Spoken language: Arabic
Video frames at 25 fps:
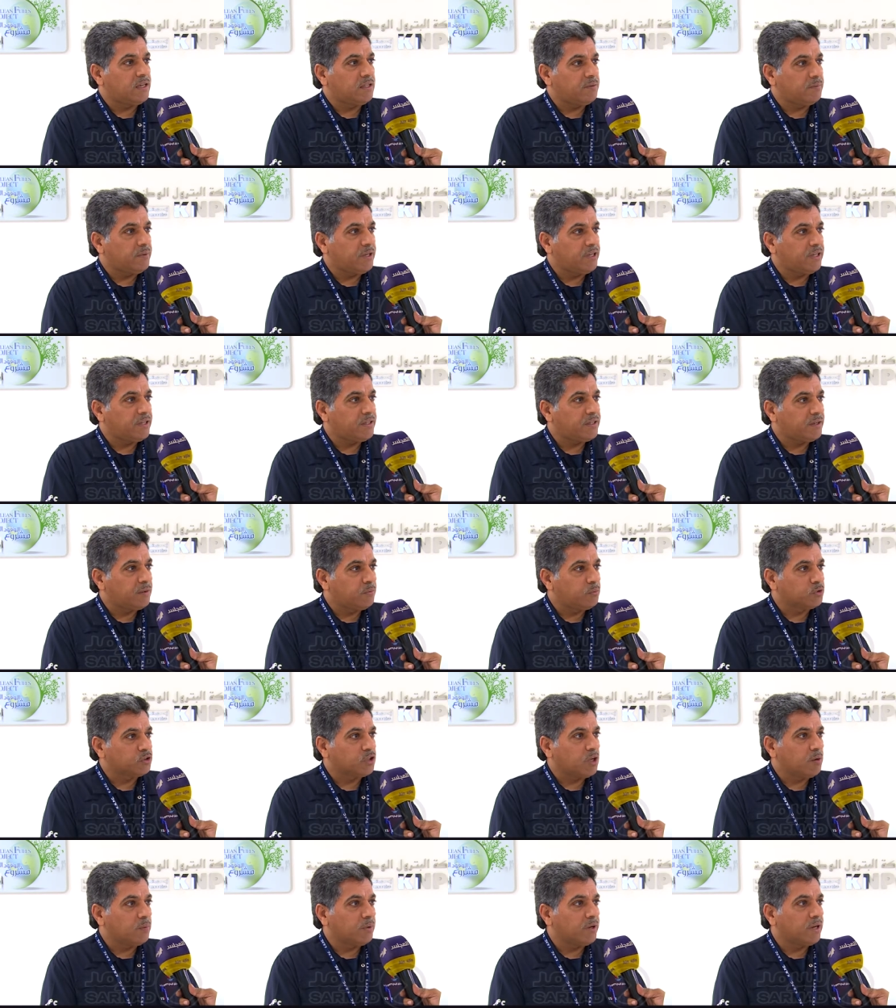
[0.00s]
البيئية
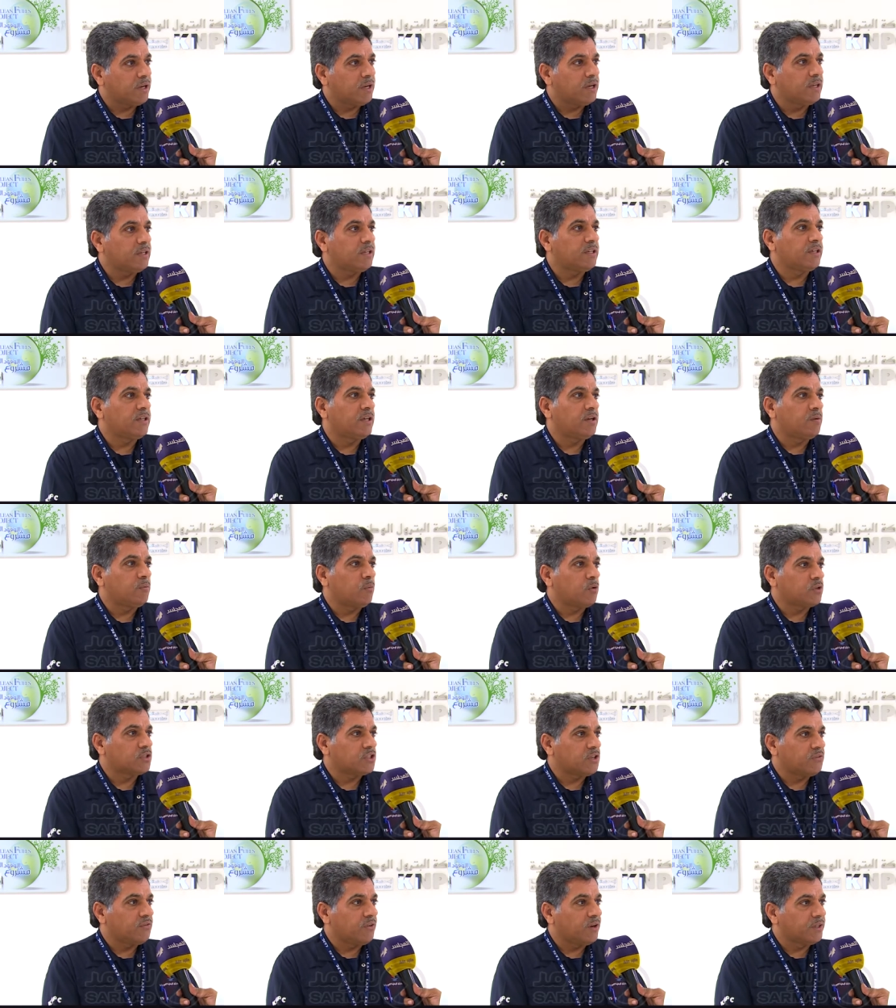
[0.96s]
مطابقة
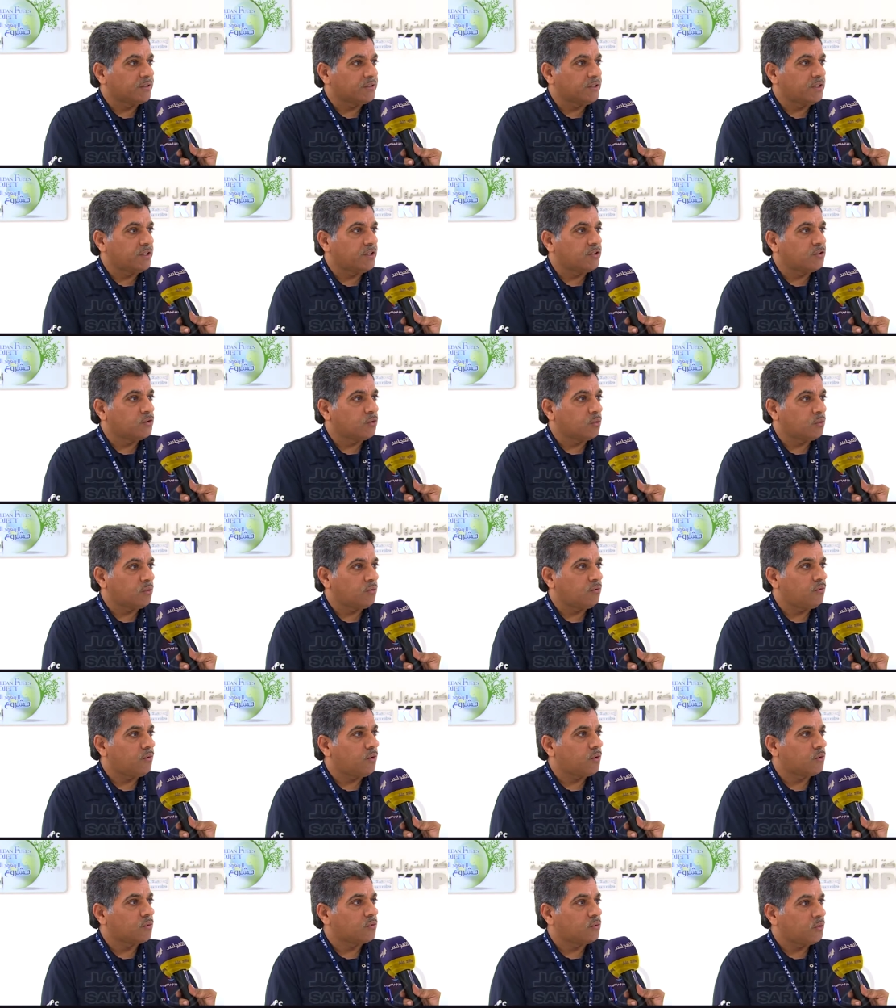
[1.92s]
لمواصفات يورو
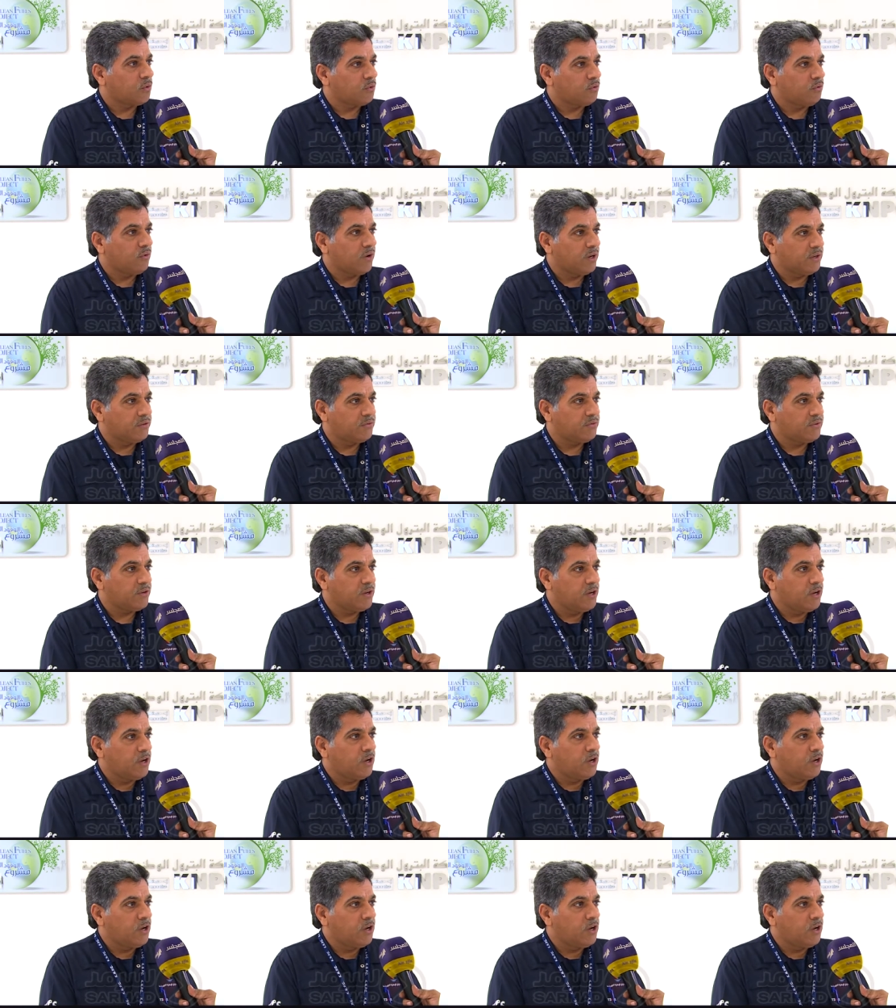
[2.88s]
4 يورو 5